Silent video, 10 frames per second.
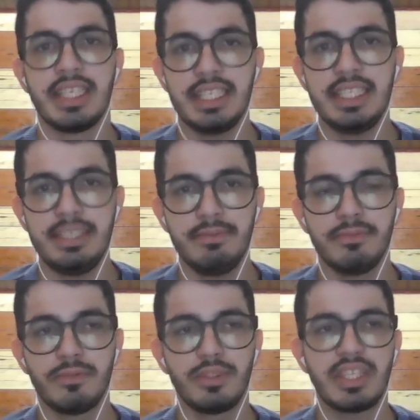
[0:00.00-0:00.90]
e
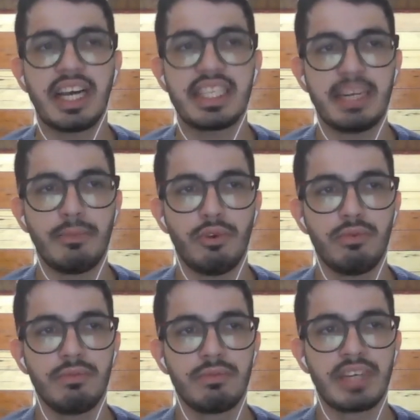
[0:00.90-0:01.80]
o Tanque Dramon,
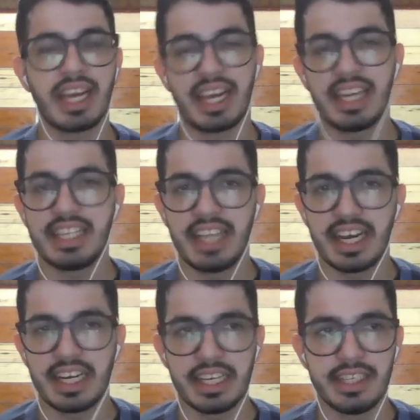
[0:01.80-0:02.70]
que é quem
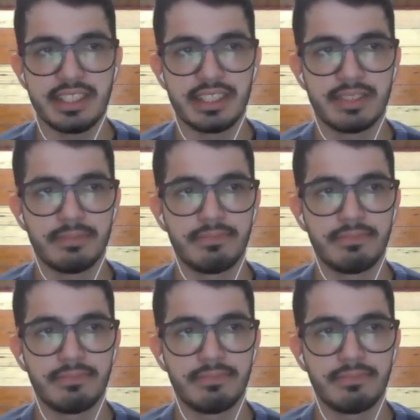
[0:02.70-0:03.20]
lidera eles.